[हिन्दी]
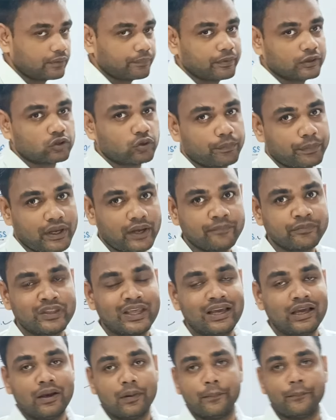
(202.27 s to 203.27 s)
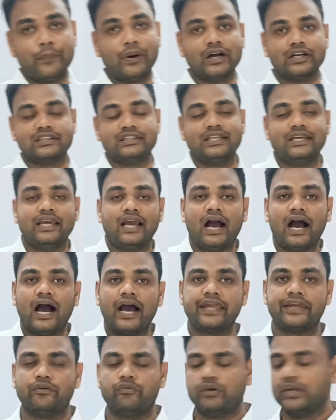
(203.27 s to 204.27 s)
पदों पे भर्ती
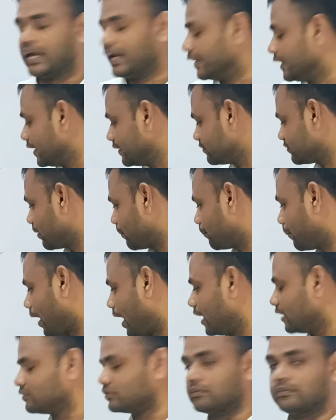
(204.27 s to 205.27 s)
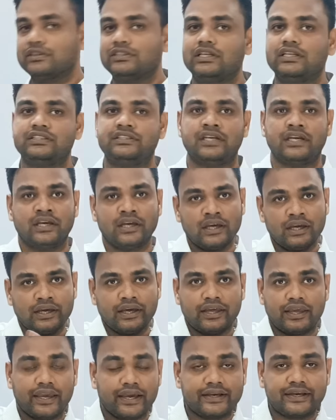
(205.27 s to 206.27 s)
आई हुई है ये संभाग समझ
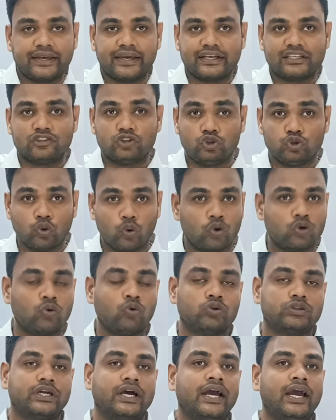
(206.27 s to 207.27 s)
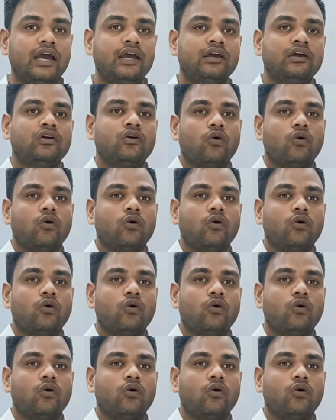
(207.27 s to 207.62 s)
लीजिए एक एक जोन होता है